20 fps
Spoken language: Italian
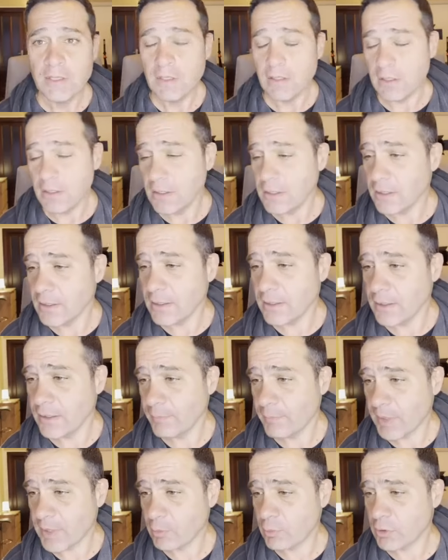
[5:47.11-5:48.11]
E, e,
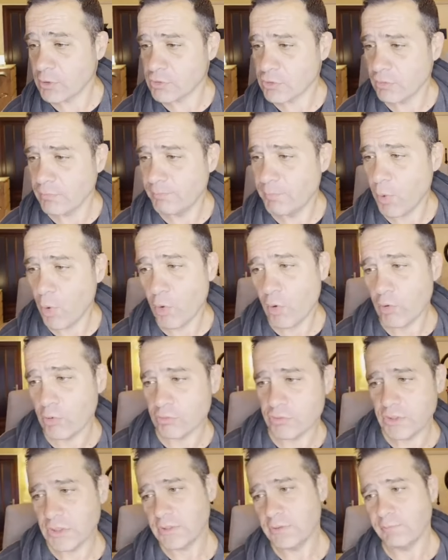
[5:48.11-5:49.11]
per quello sono un po'
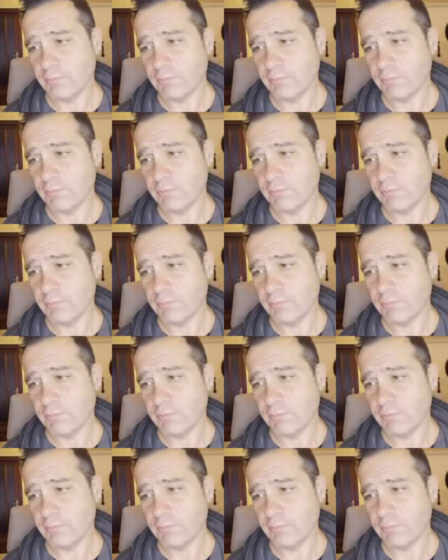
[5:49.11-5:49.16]
così,